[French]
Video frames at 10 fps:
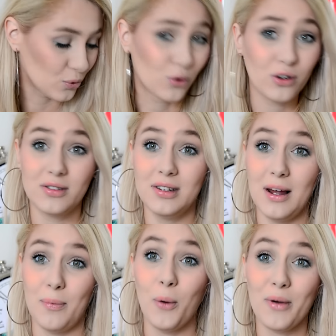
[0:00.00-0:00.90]
Donc c'est
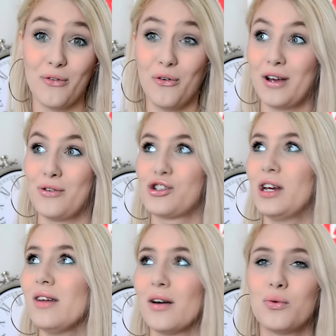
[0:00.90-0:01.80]
la première fois que je
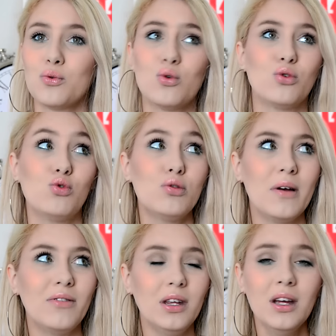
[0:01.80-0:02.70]
gagnais un concours de toute
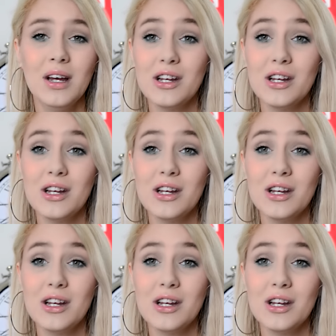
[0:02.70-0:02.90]
ma vie.